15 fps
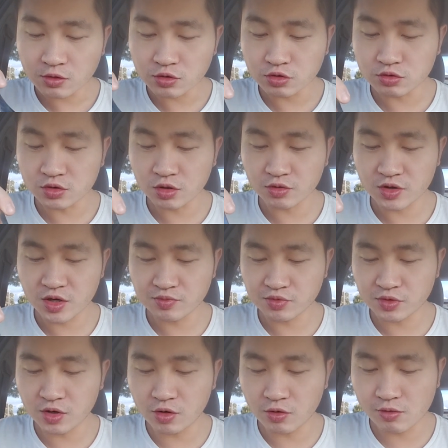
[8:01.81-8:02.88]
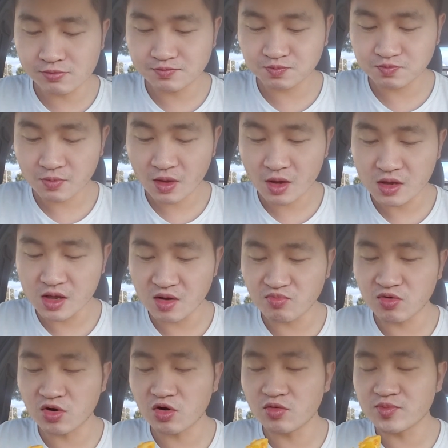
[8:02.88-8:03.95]
土豆也不够，也
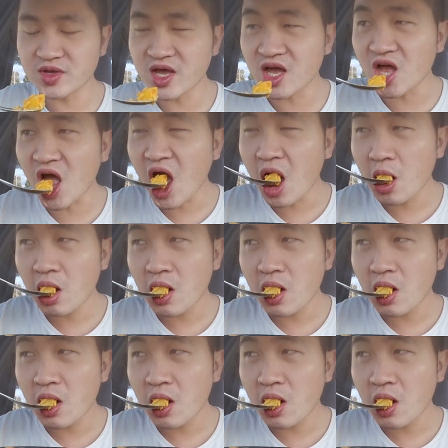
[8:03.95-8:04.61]
不够面啊，